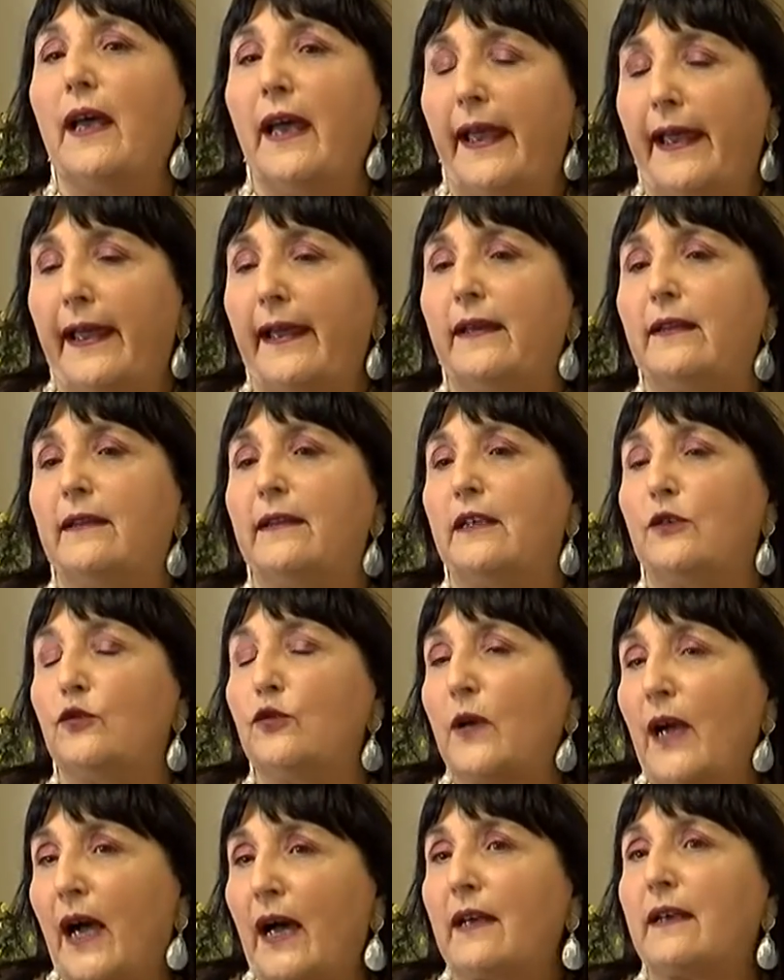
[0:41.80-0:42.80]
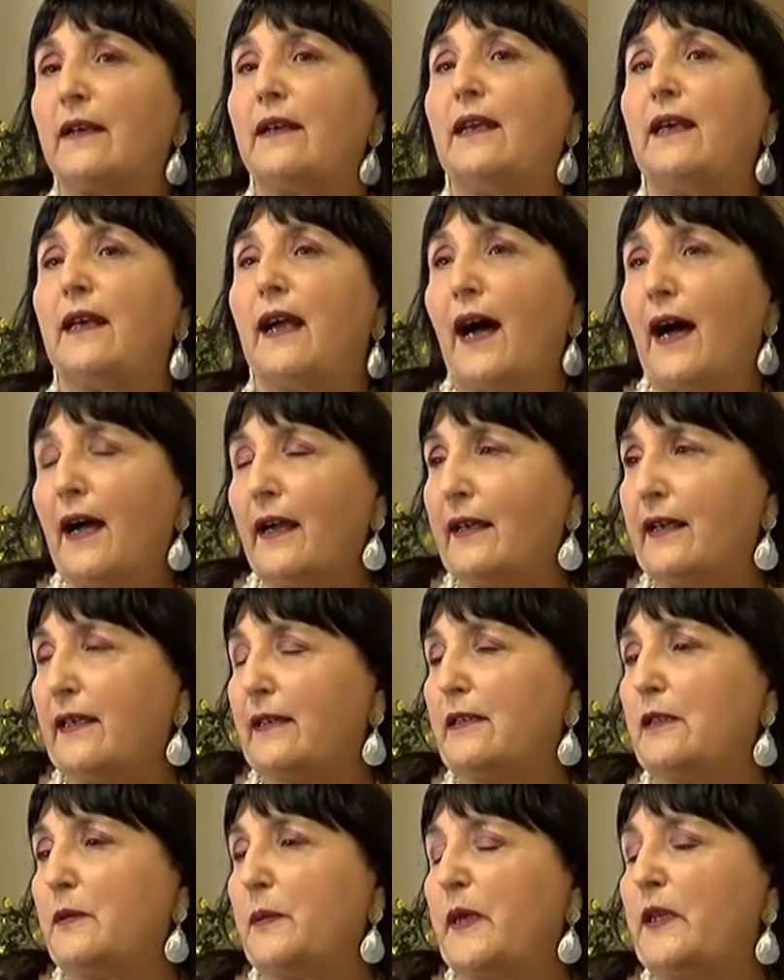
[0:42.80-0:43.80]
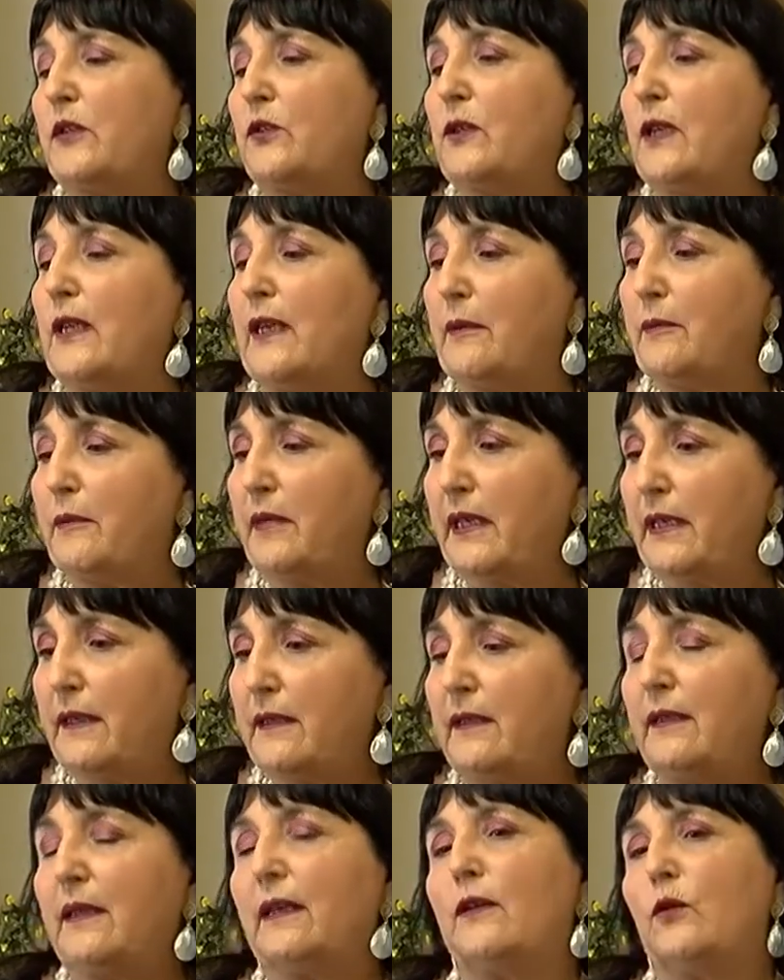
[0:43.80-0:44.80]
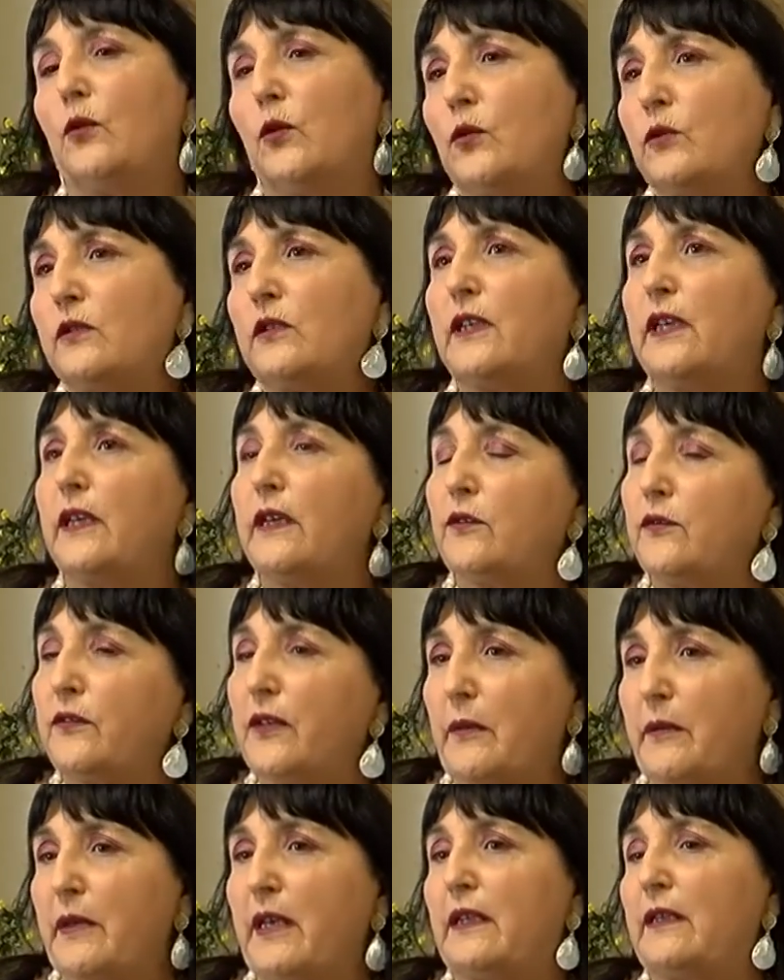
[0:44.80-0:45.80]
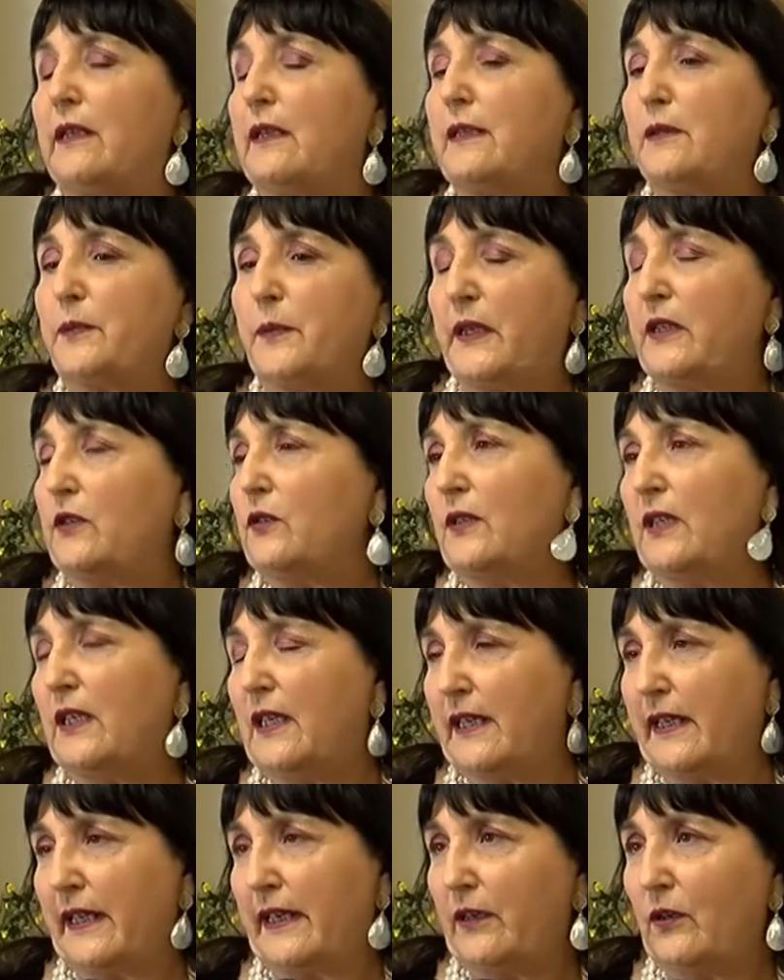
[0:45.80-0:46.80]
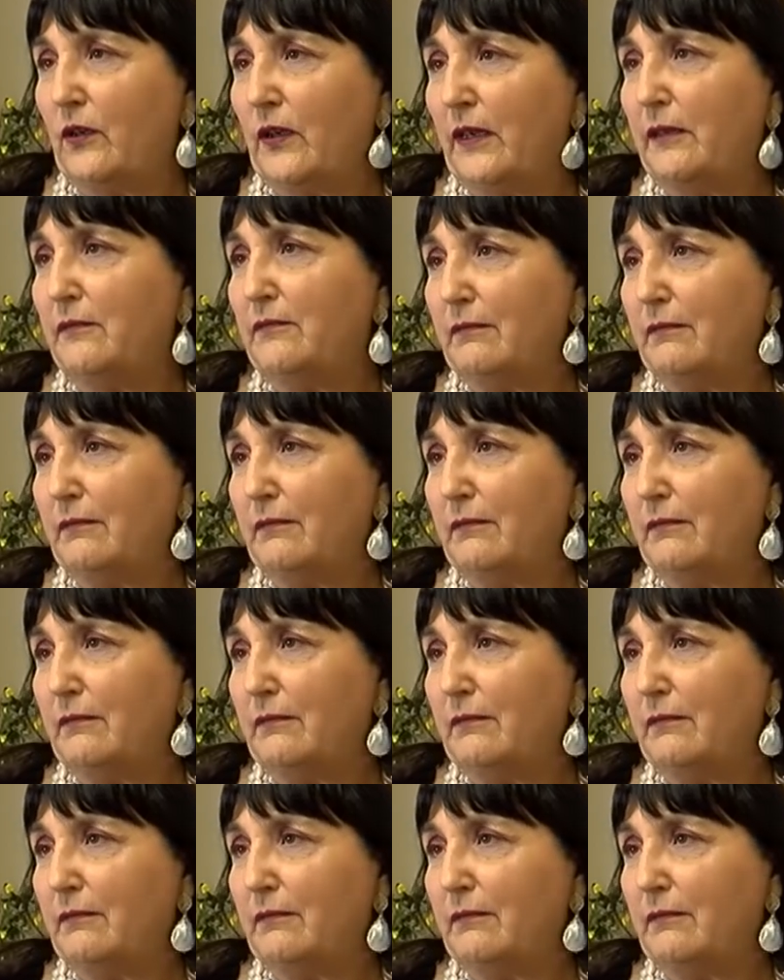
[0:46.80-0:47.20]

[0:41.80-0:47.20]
è di educarli anche al rispetto dell'ambiente, oltre che ovviamente correttamente al rispetto delle regole.